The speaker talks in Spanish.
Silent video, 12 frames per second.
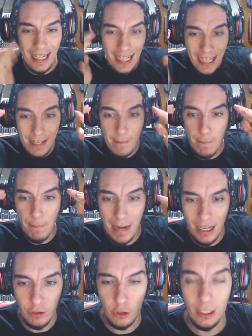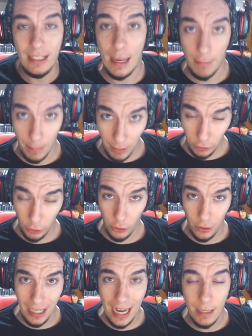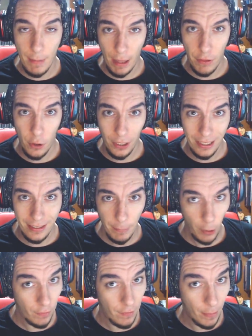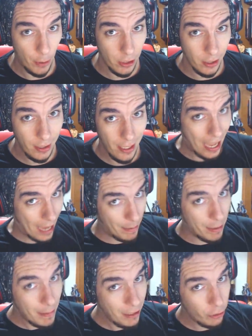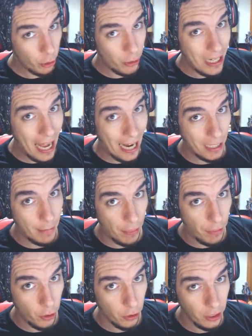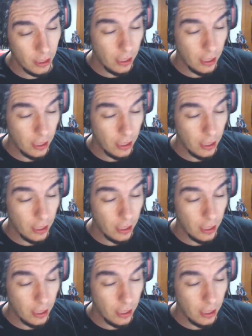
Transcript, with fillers: impresionante. ¿Habéis visto la animación esa, por favor? ¿Habéis visto la animación?